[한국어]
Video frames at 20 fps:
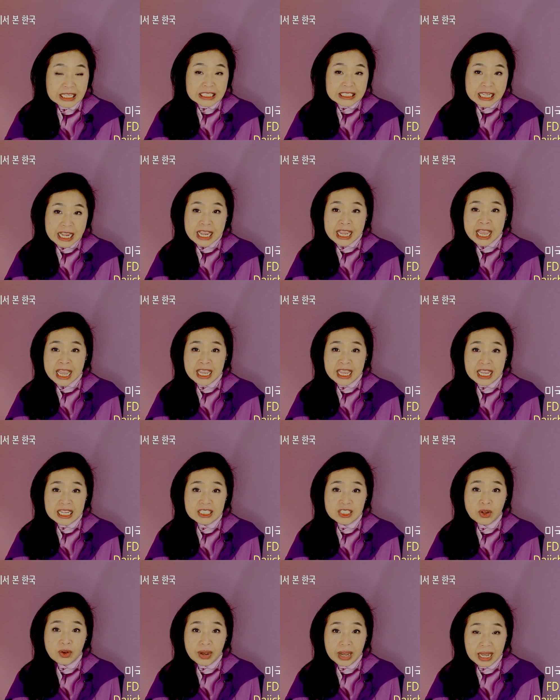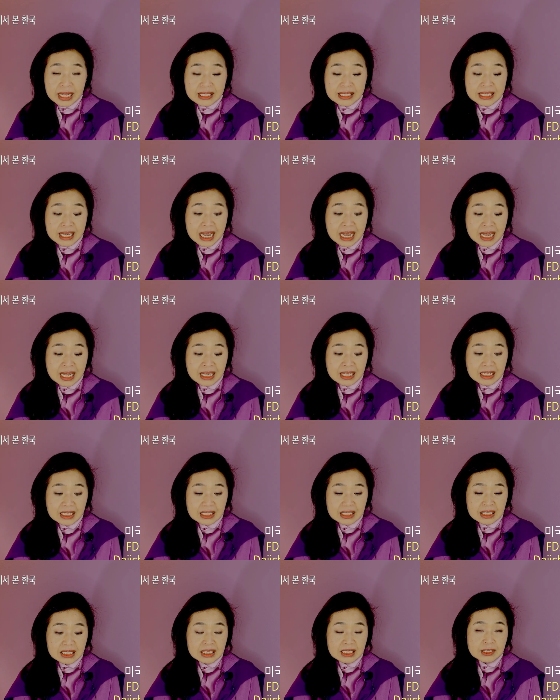세계에서 가장
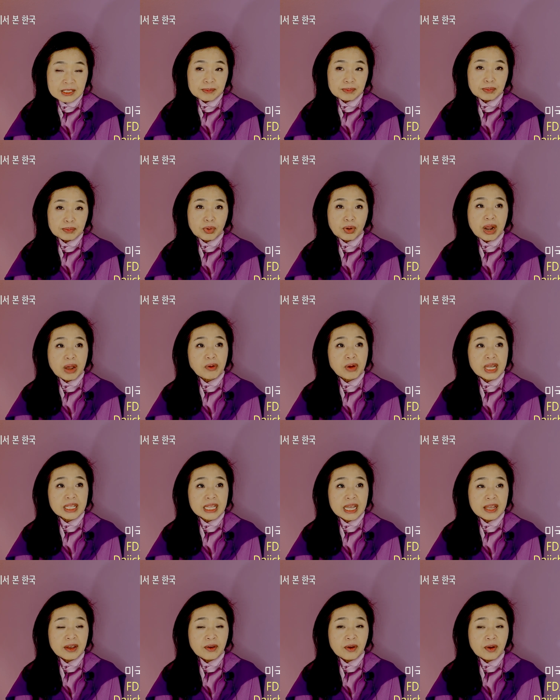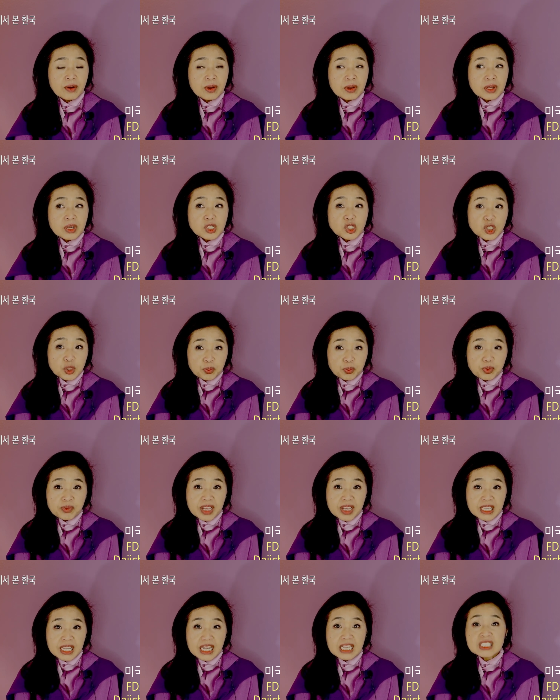그 뭐라고 하나요?
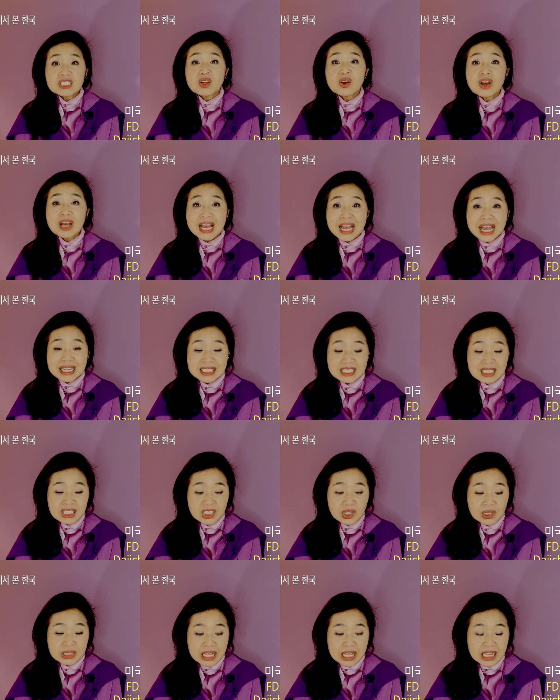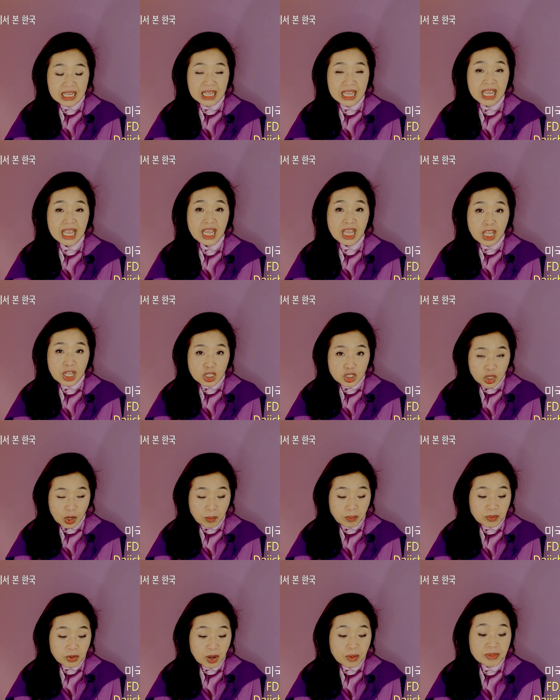식품에 대해서 안전하게
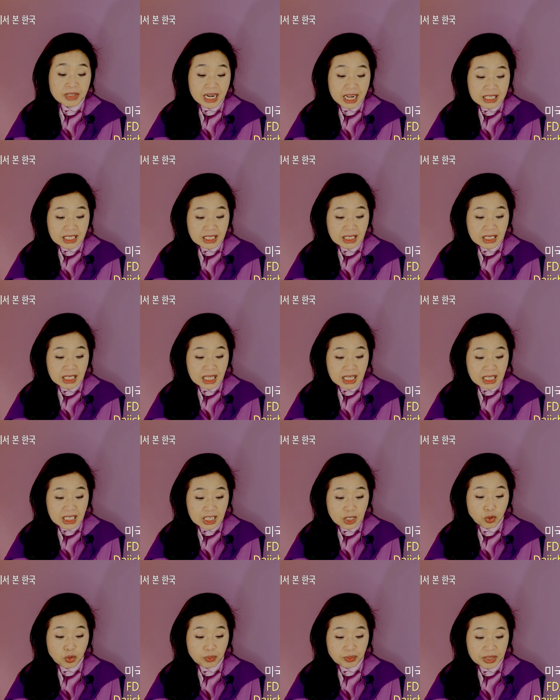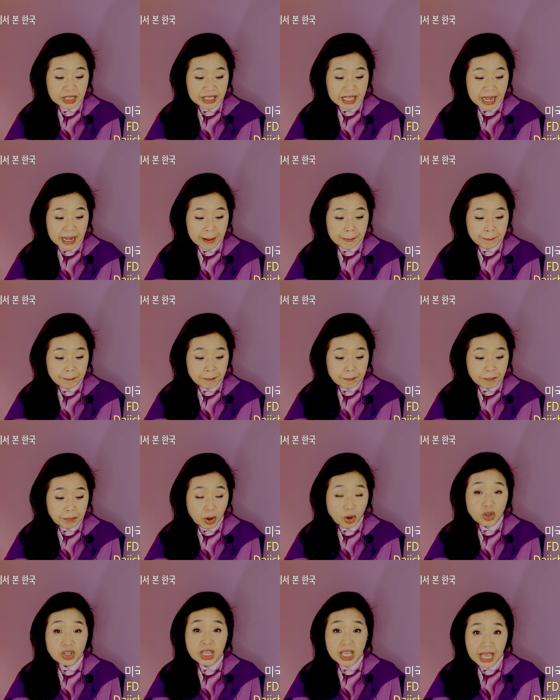점검을 하는 기구입니다.
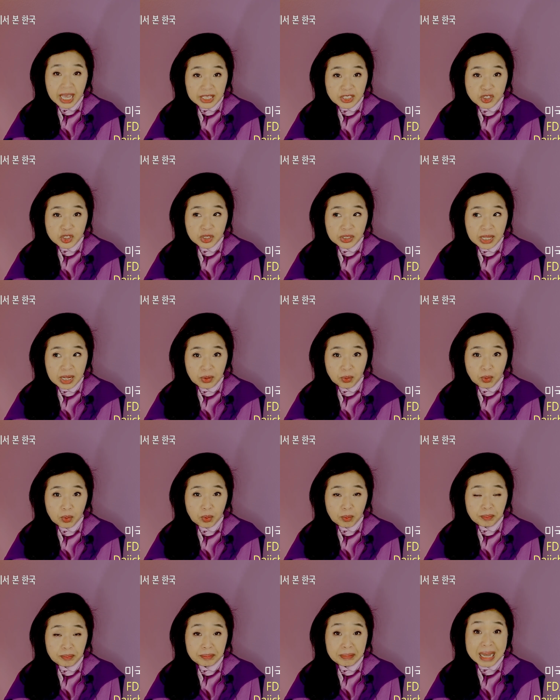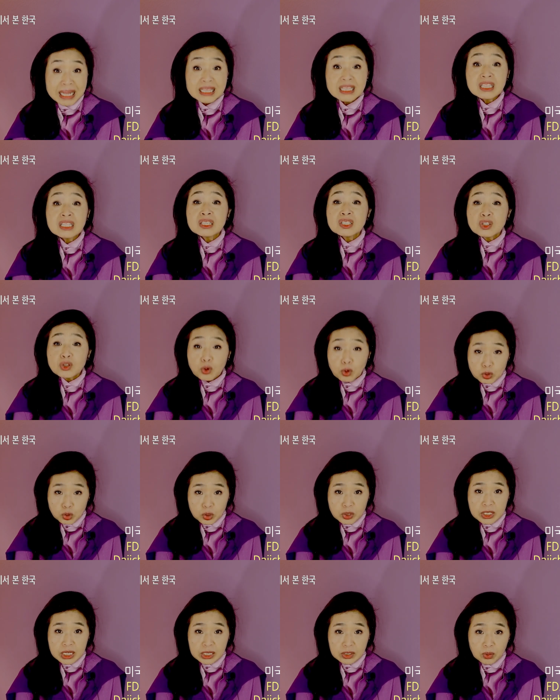먹기에 안전하고 만드는
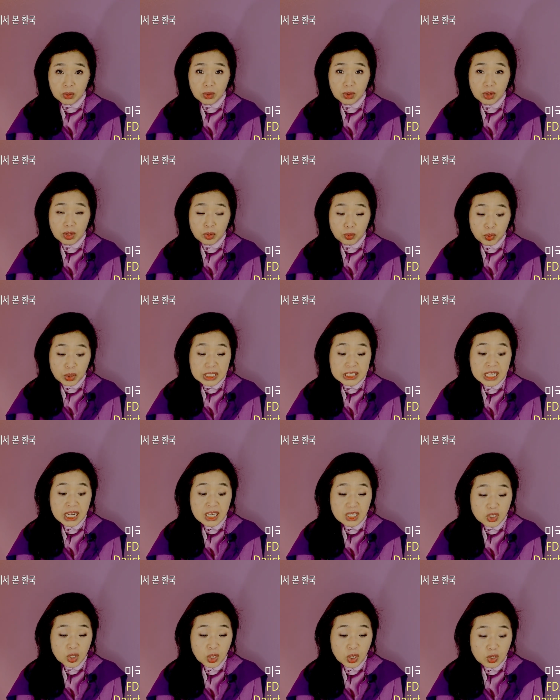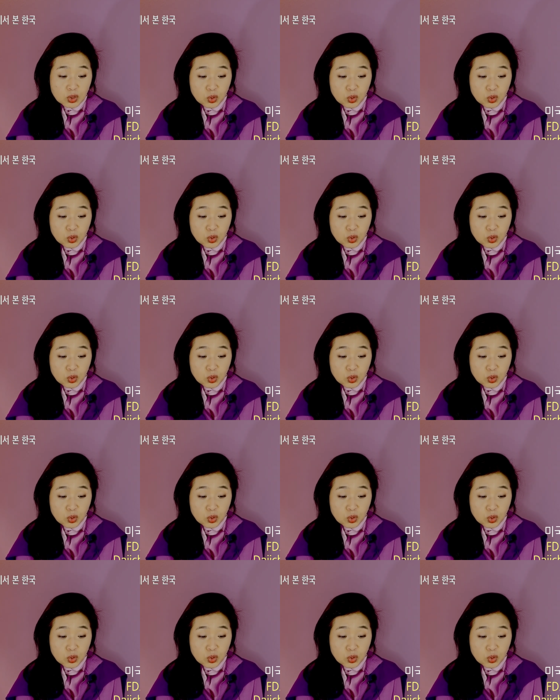것조차도 위생적인